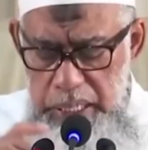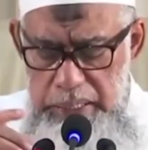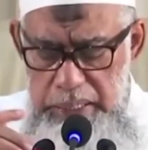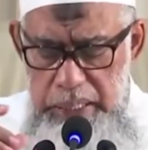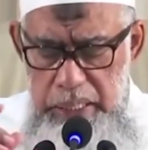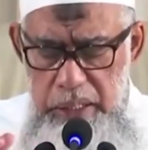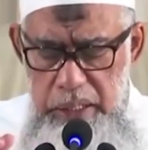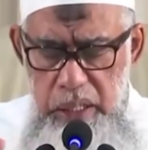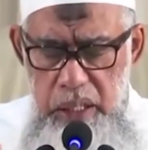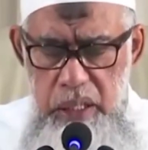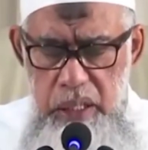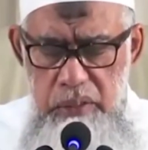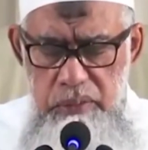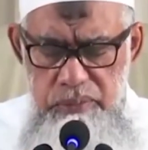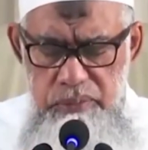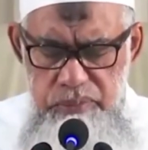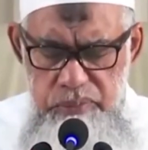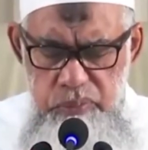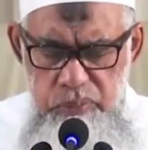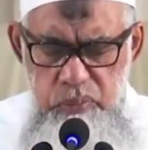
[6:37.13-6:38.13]
Ditanya,
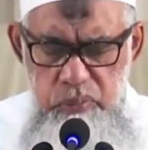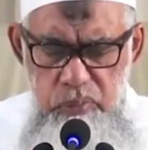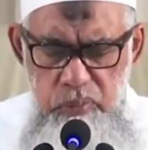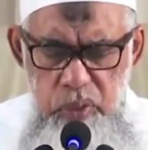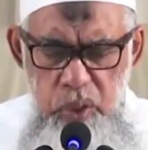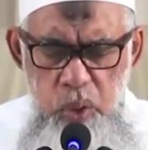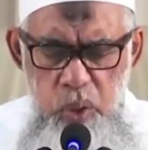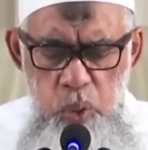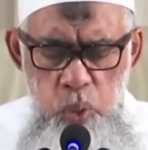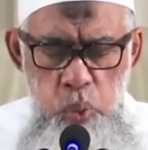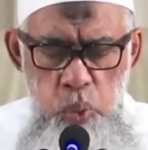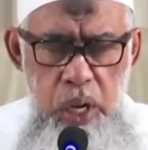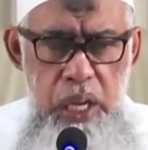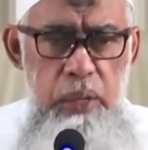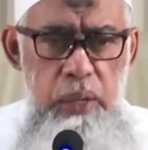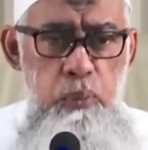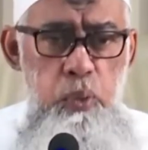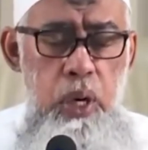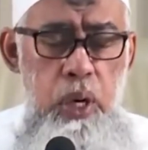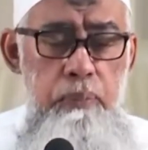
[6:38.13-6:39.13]
"Ya,
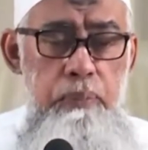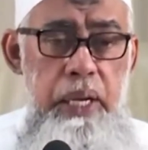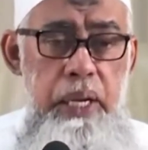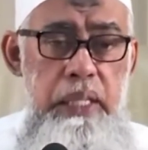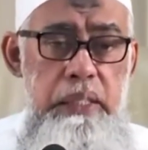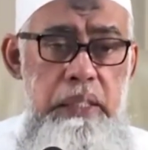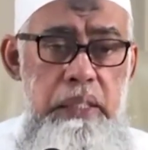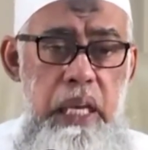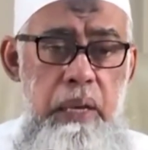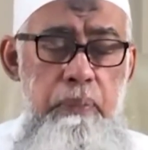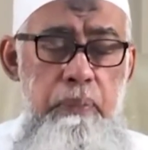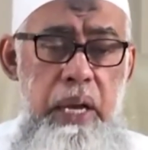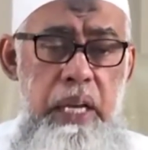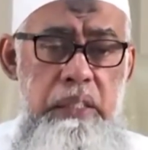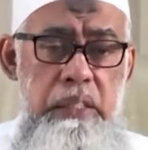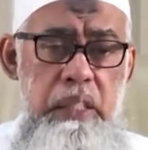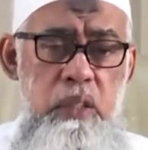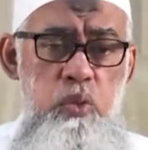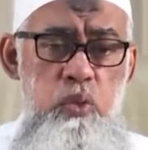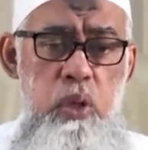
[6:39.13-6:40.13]
wah Ibnu Abbas,
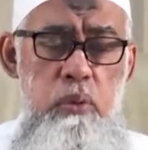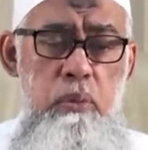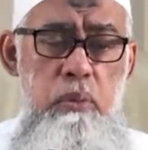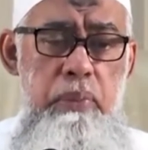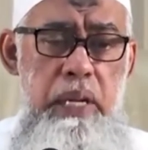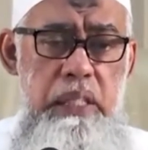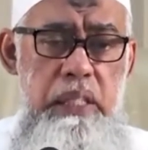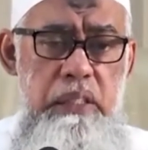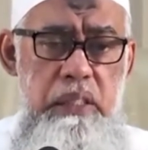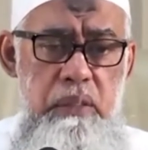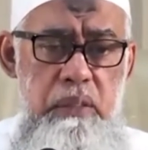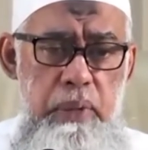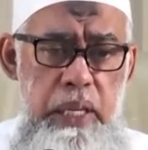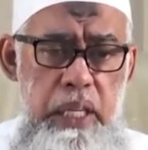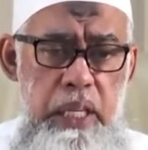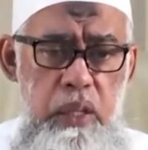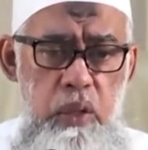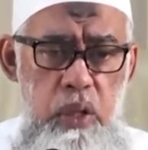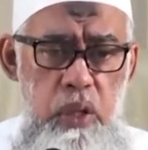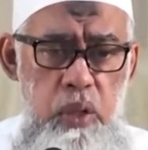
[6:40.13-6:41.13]
apakah saya sudah membalas
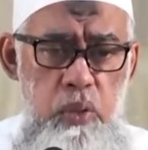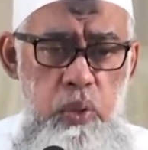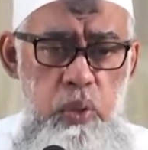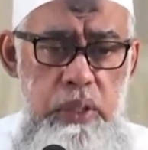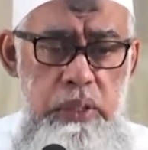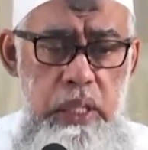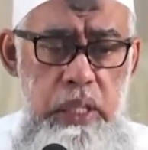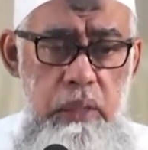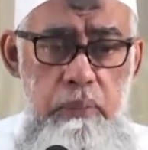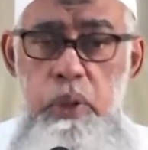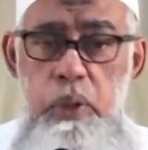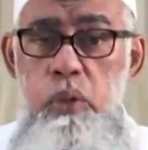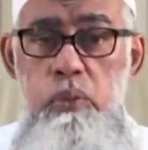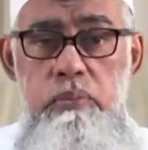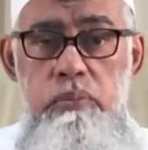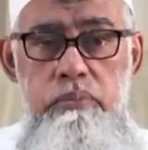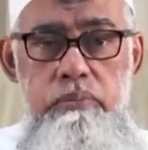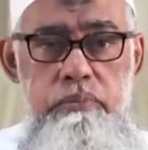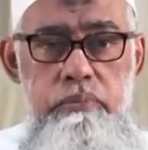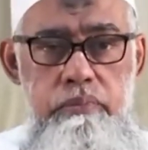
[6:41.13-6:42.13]
kebaikan orang tua saya?"
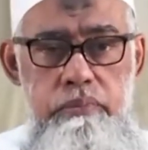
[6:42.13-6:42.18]
Belum.